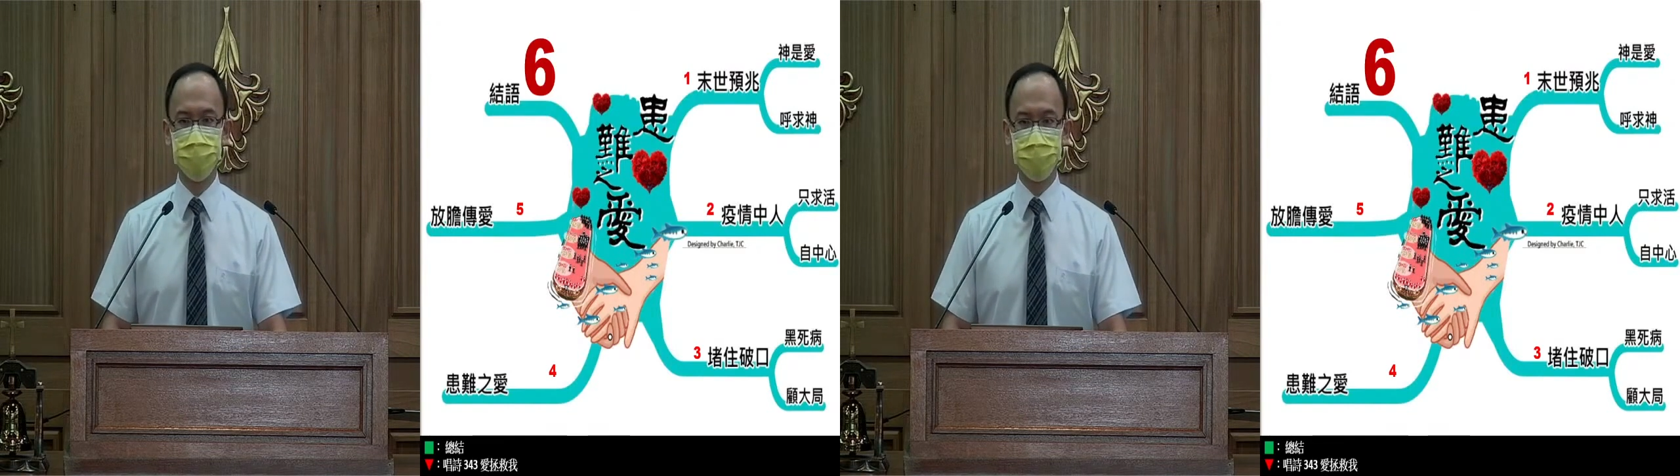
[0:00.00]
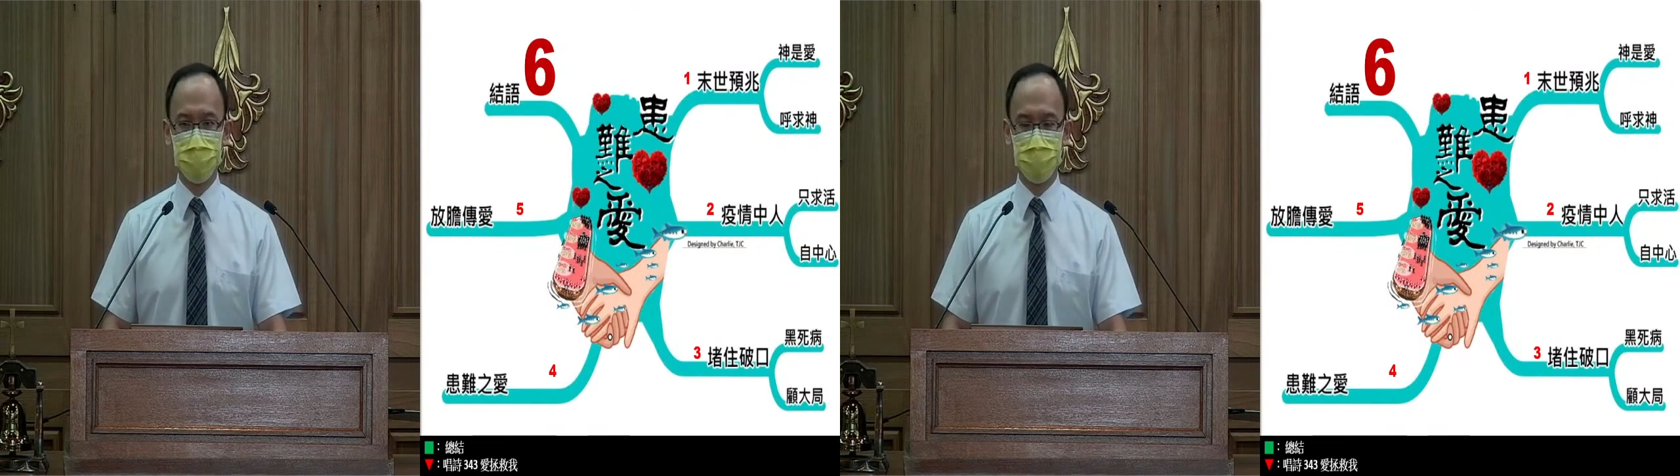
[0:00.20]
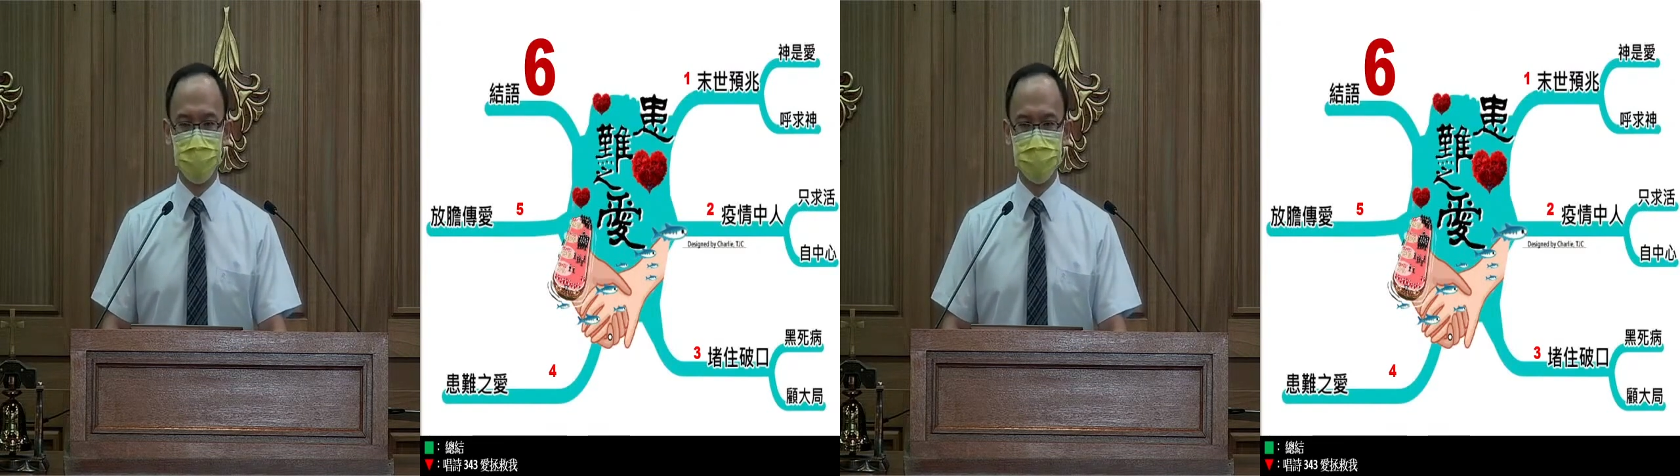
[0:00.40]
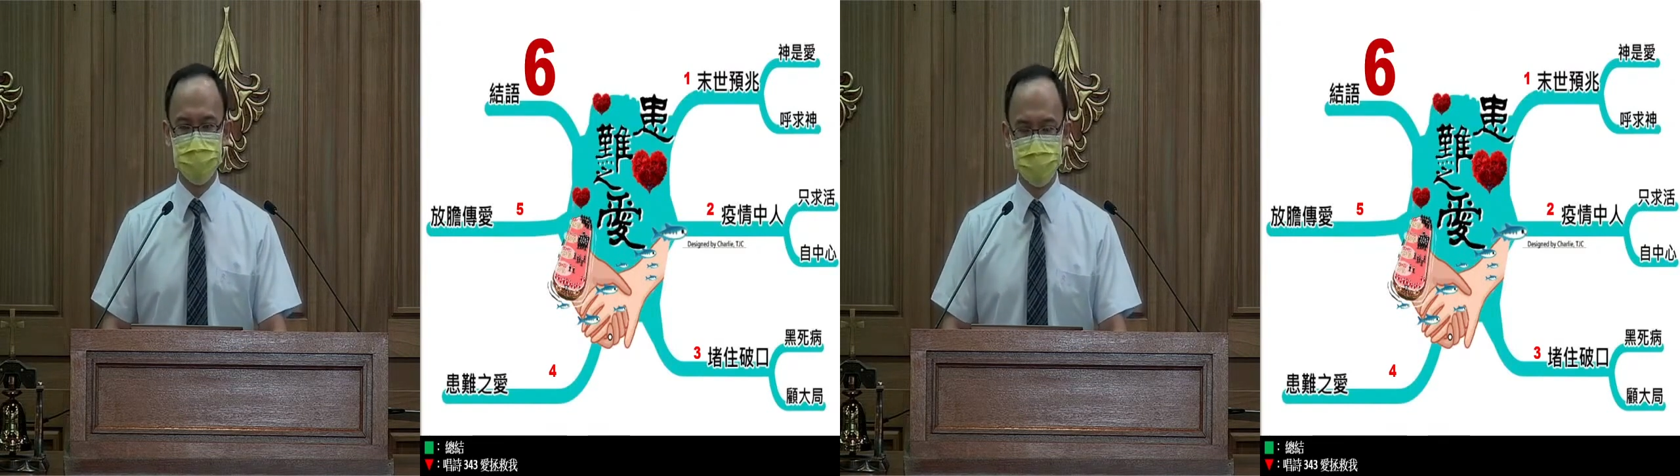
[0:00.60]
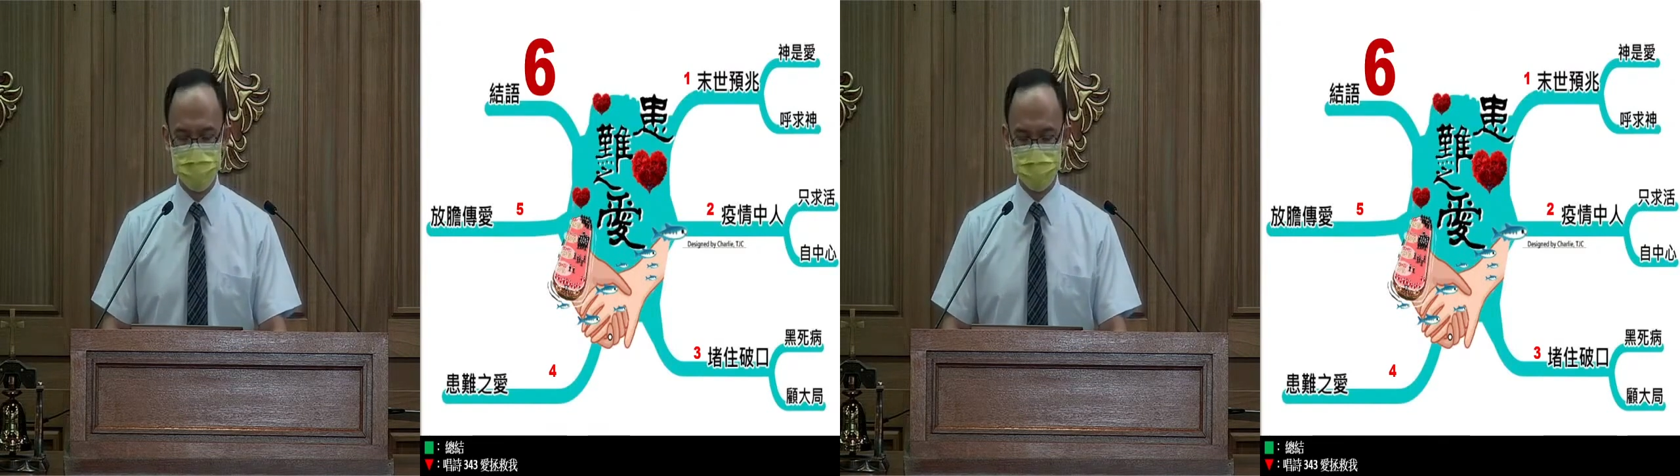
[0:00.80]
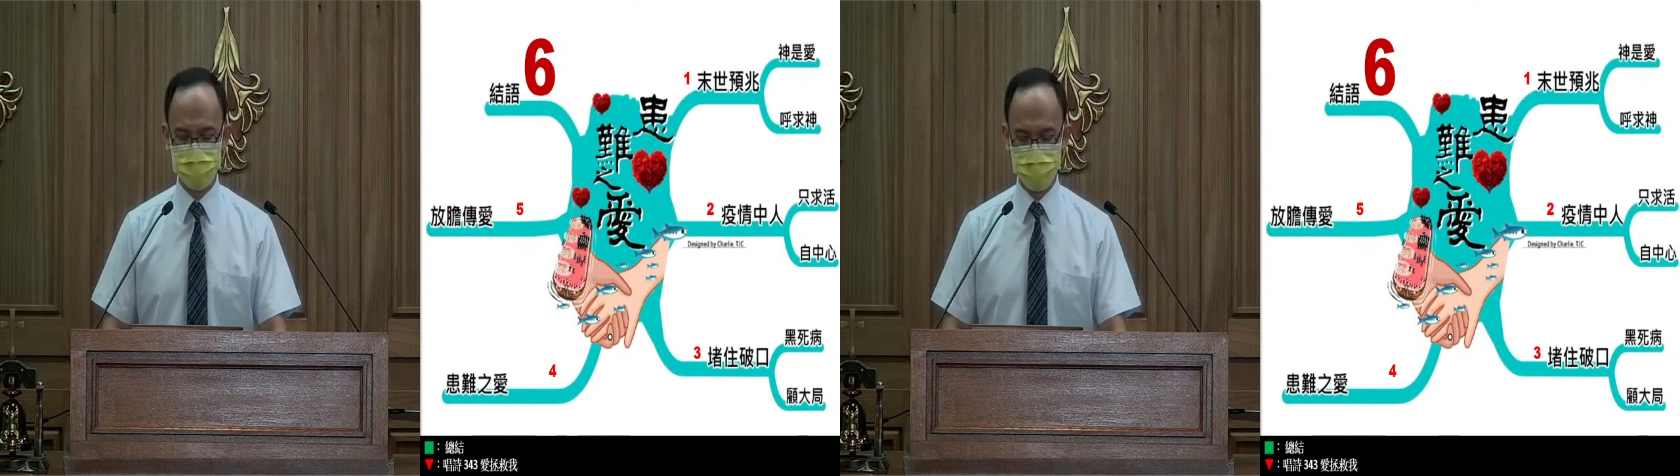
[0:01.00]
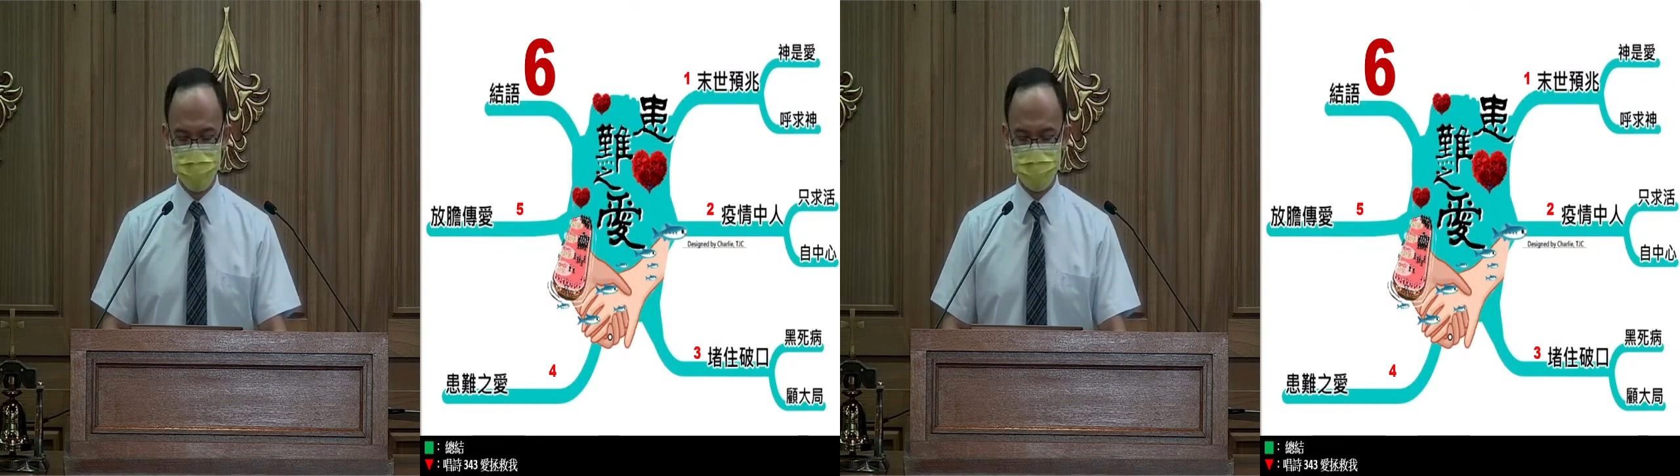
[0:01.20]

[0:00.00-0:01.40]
对我们世人的提